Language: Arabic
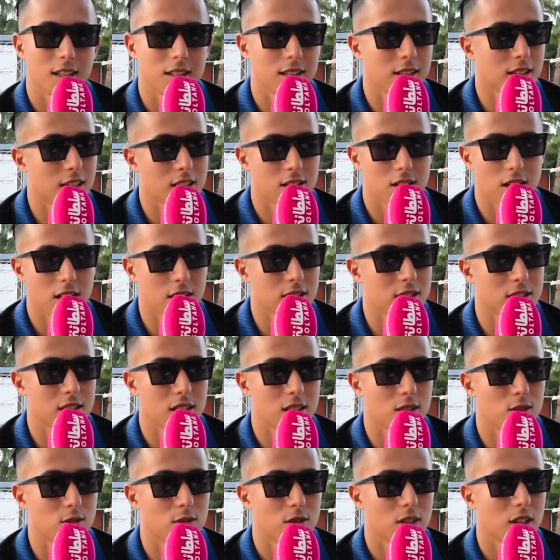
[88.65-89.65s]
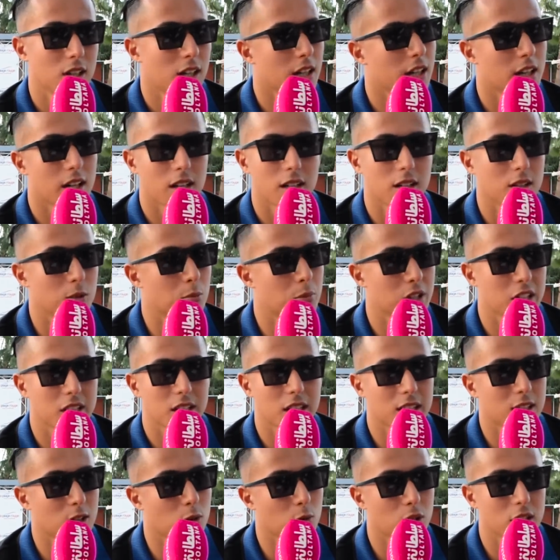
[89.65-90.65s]
النجاح ديالو راه
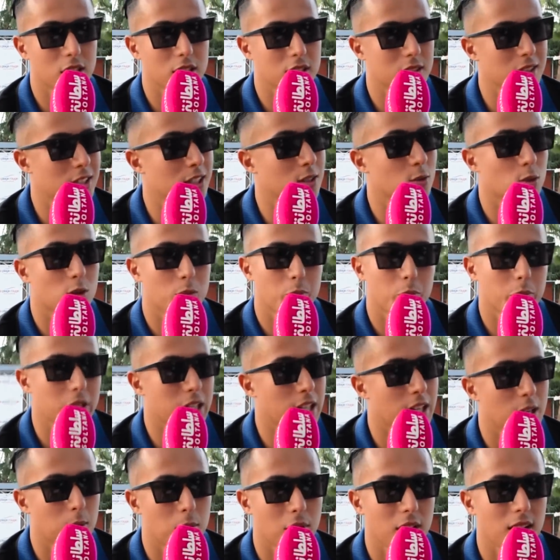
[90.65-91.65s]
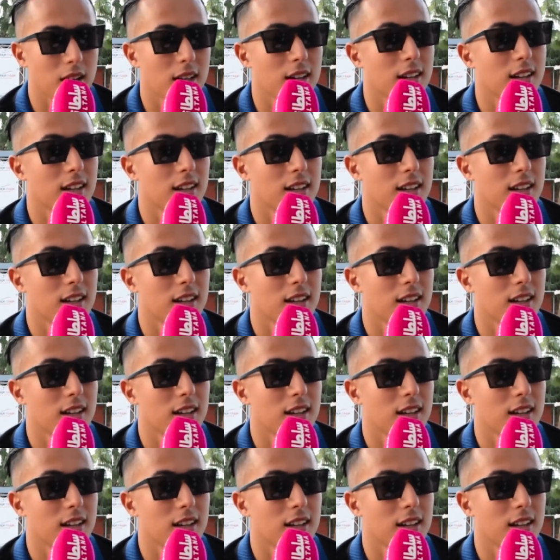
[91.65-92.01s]
بريضه الوالدين وربي الا بغى